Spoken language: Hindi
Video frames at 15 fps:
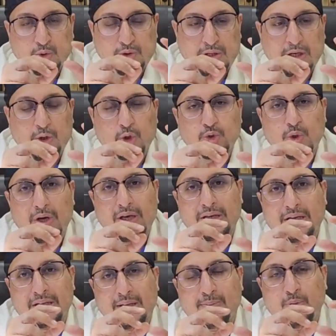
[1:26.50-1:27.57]
स्किन को चौड़ा
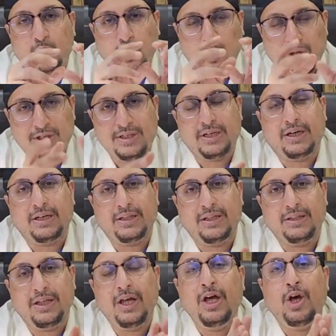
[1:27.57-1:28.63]
करके मुंह को नीचे कर
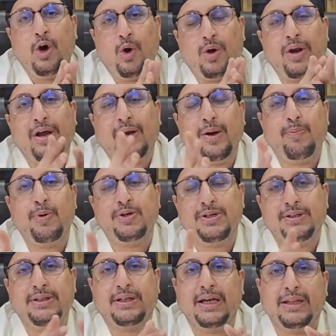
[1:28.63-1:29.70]
देते हैं और रेगुलर
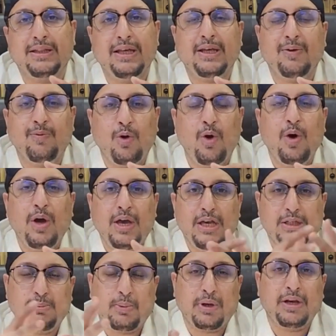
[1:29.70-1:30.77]
पेशेंट से कहते हैं कि वो
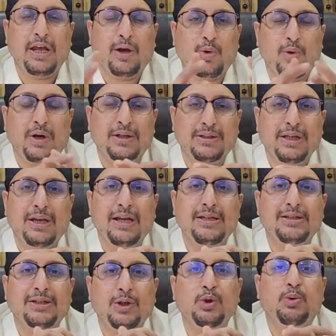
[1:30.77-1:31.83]
इस प्रक्रिया को करते रहे
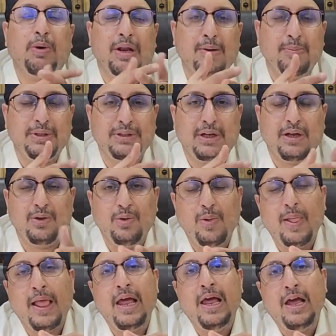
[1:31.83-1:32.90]
जिससे दोबारा बंद ना हो
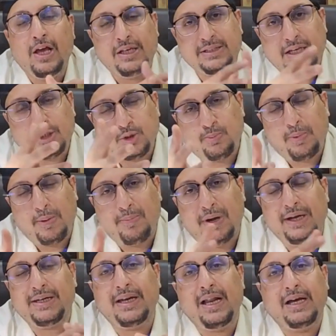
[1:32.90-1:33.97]
इसका जो
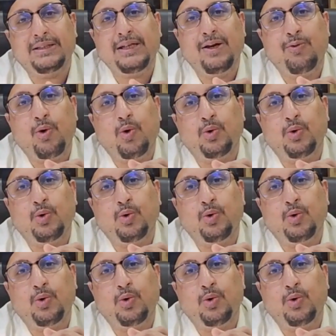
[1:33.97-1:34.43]
परमानेंट इलाज है वो